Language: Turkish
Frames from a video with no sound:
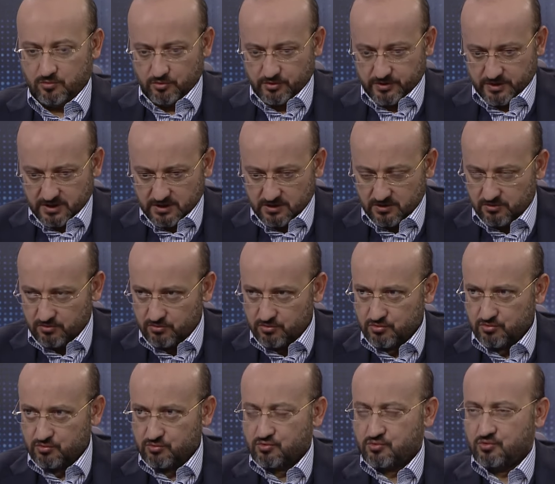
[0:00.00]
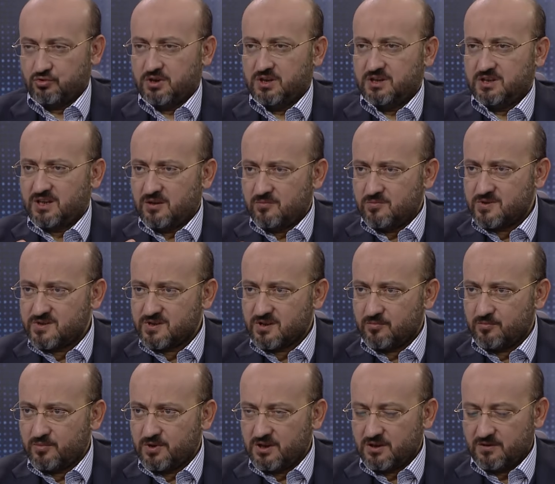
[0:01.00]
Oradaki terörist unsurları
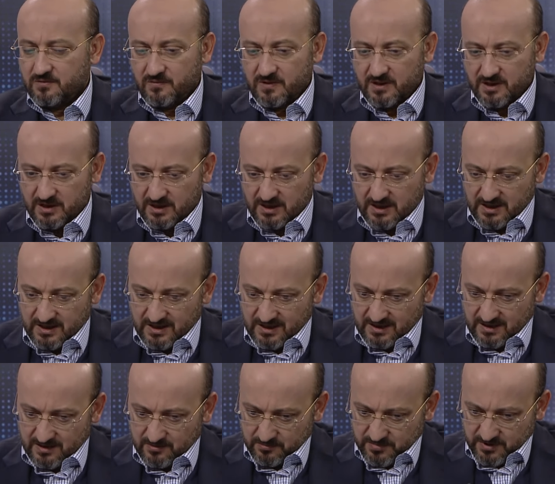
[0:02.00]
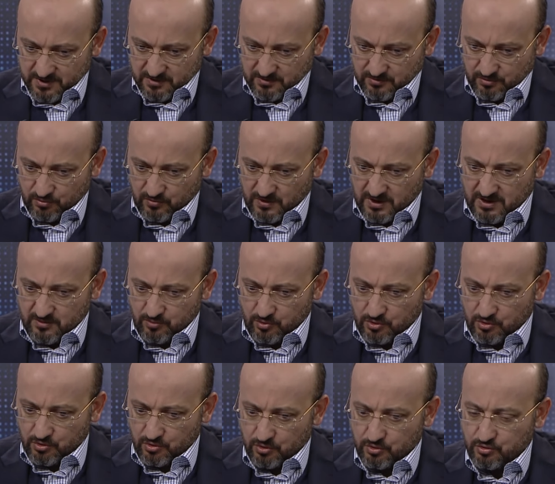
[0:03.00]
temizlemeye ve e, bir güvenli
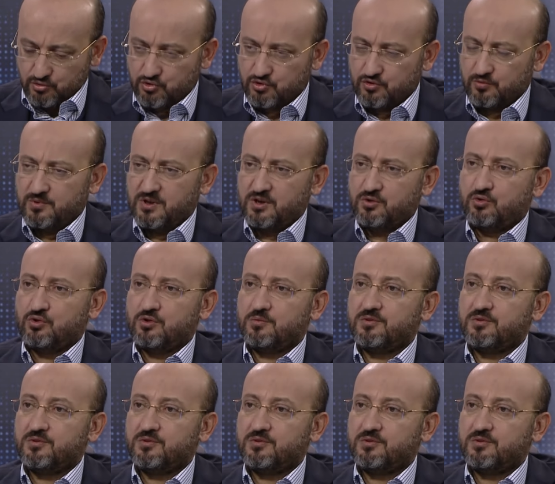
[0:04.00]
bölge oluşturmaya